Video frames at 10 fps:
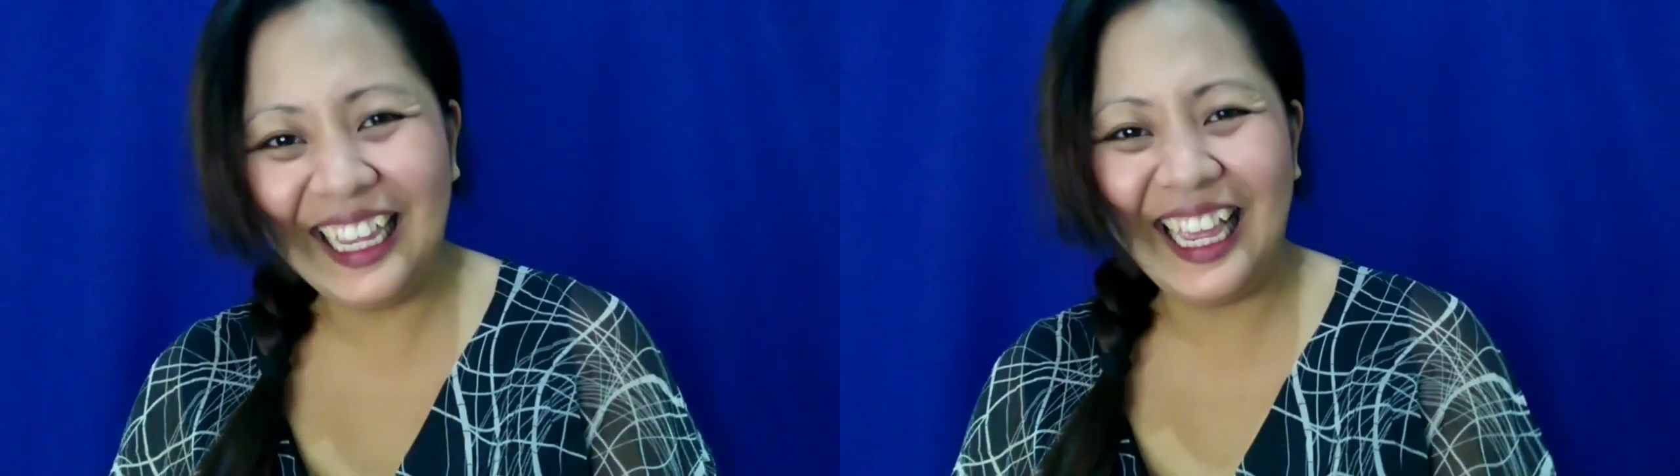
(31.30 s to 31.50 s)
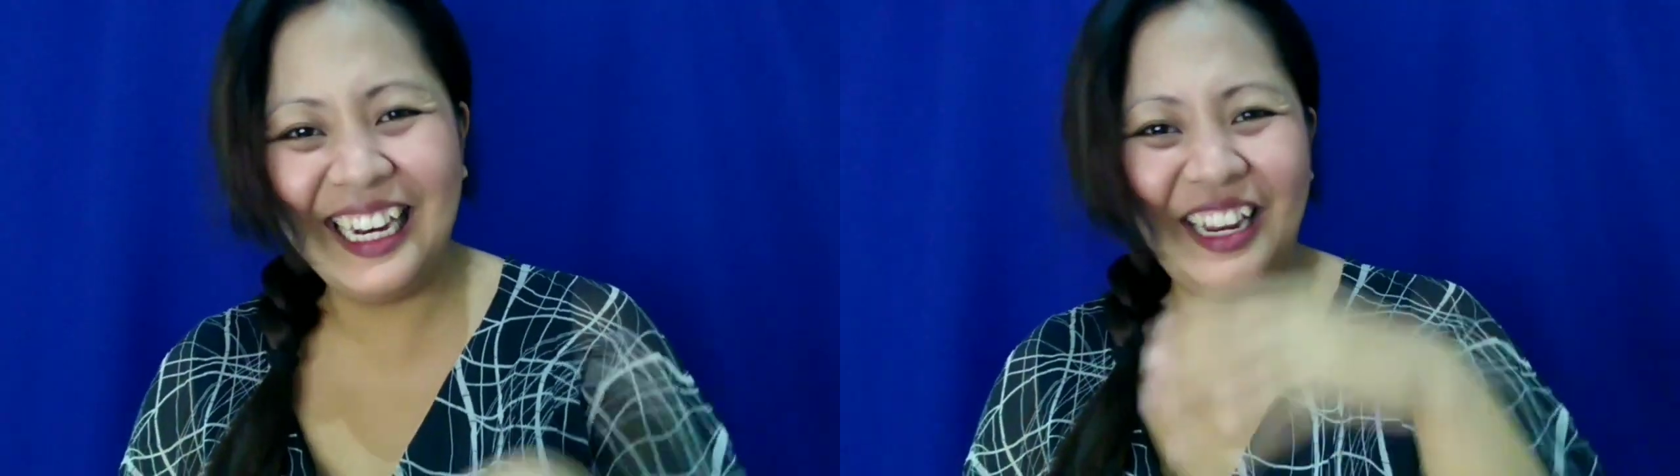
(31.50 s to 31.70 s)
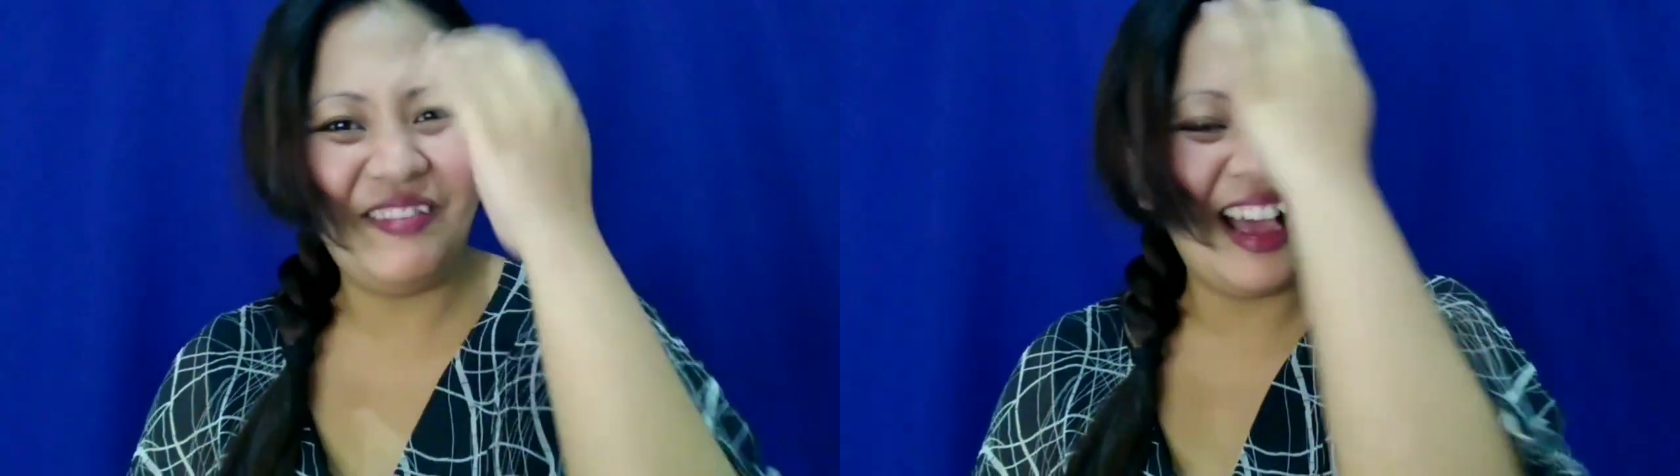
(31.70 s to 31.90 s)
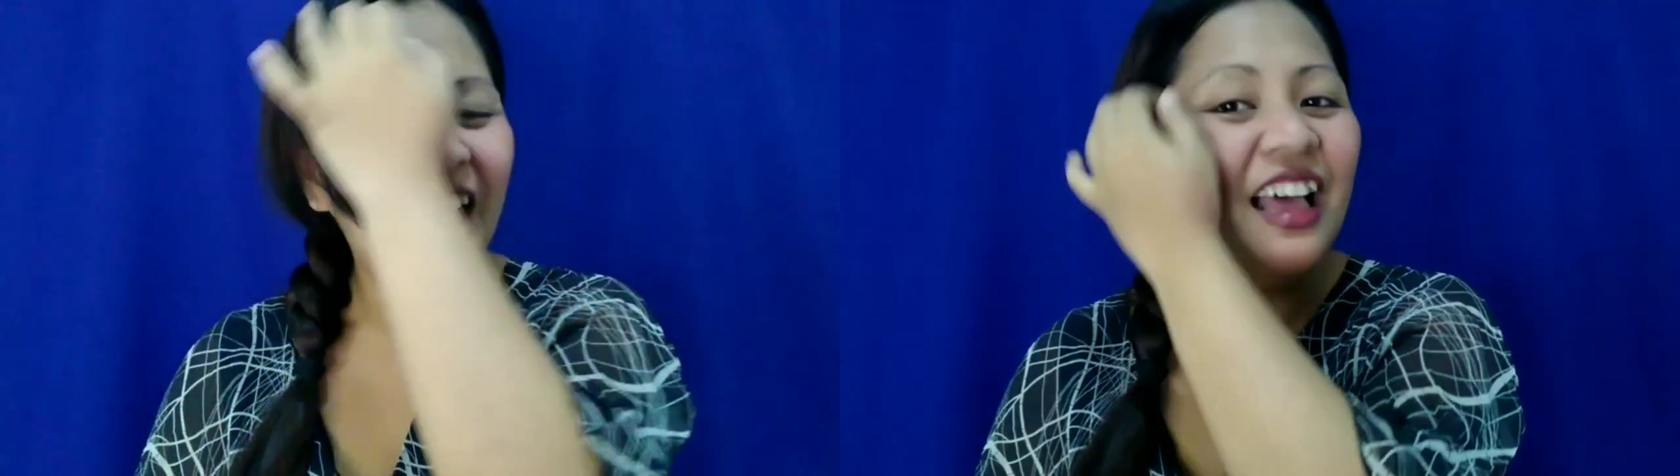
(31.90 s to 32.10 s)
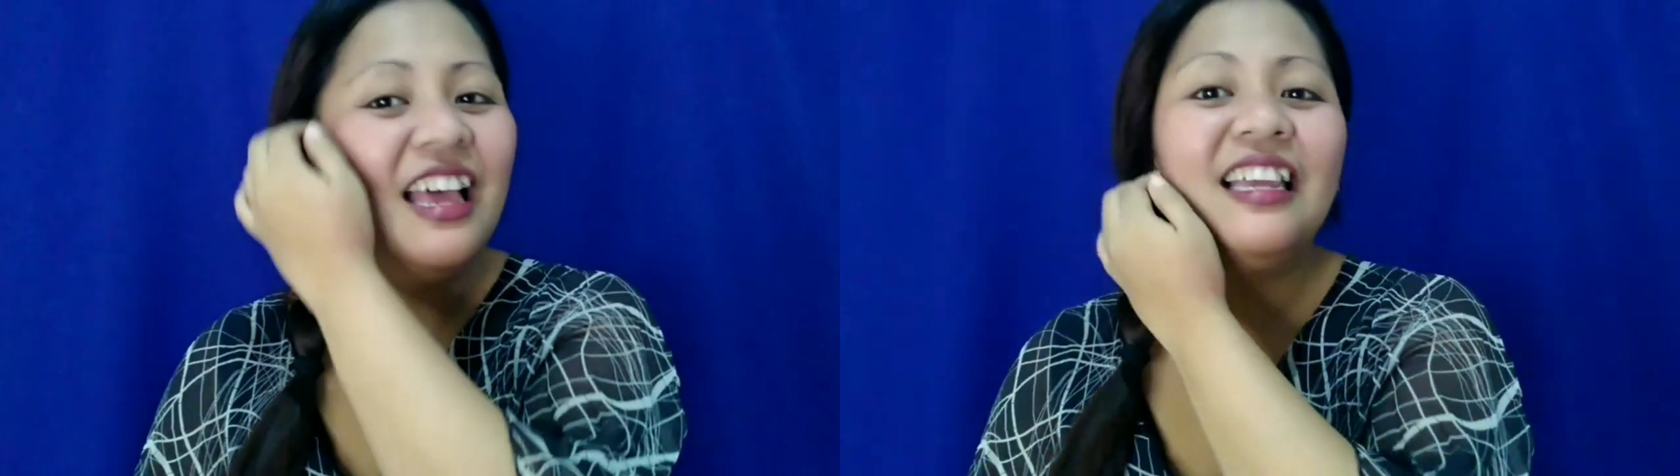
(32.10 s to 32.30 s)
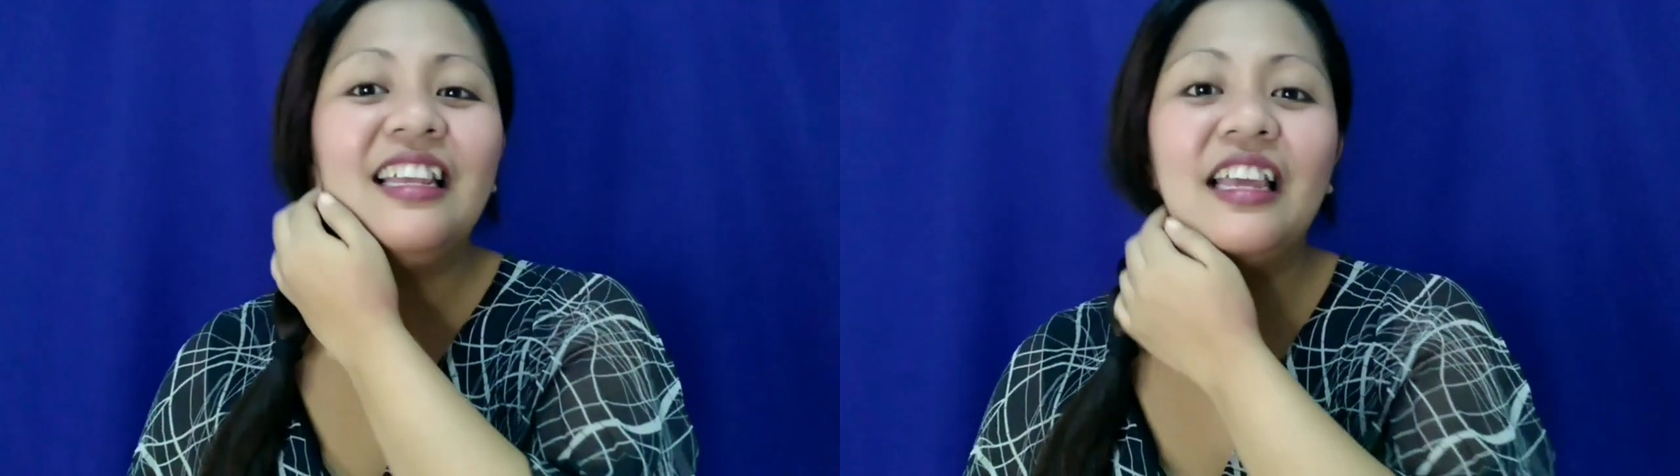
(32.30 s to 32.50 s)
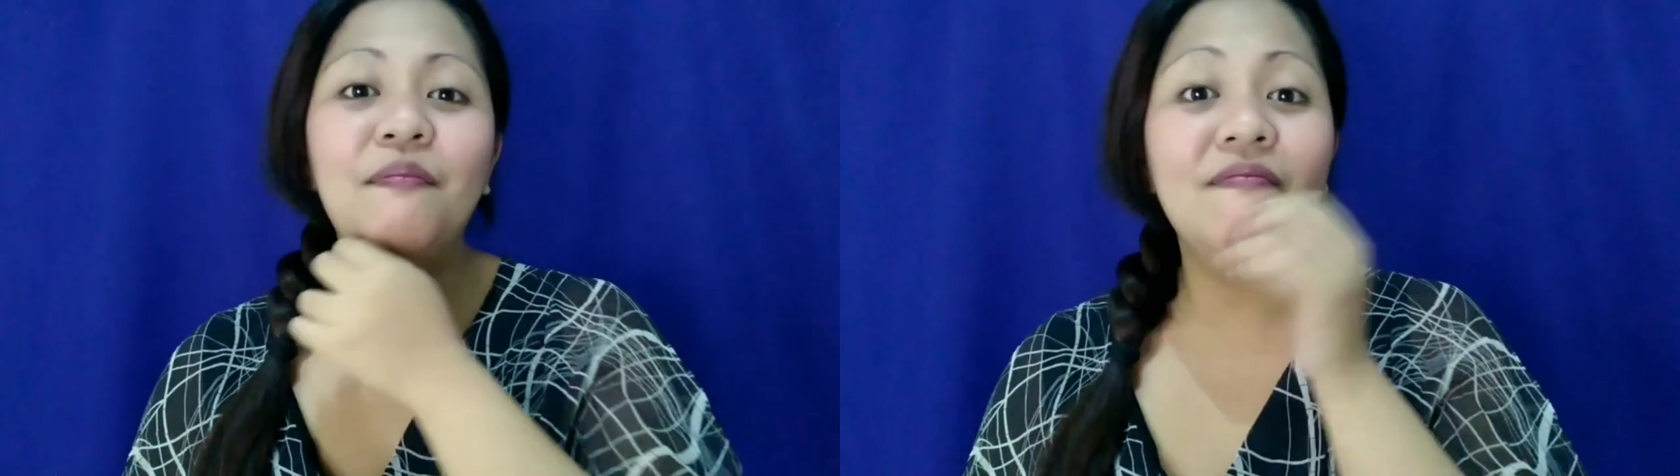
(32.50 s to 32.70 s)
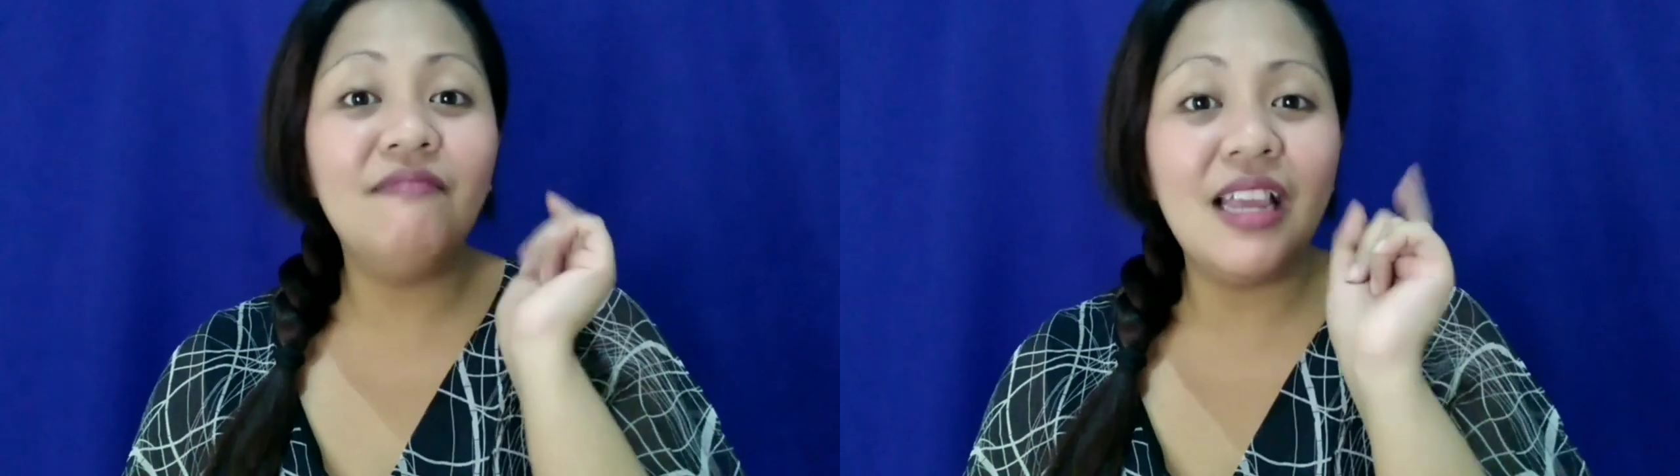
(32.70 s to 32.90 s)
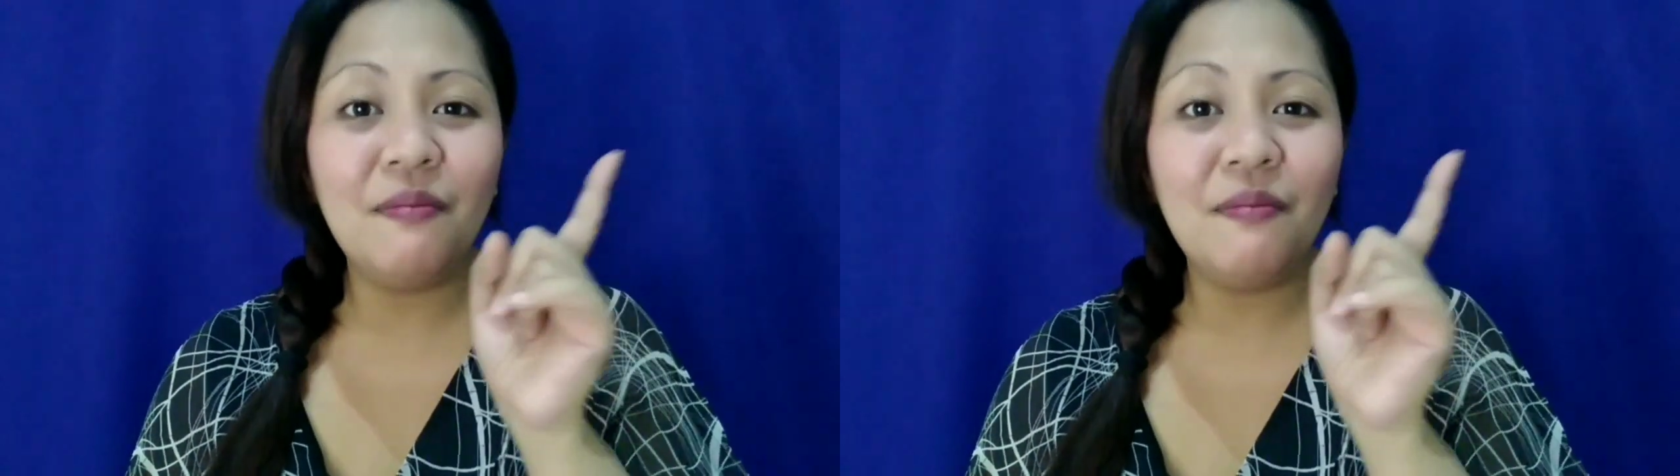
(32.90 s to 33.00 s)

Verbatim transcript: Ayan, di ba? Hindi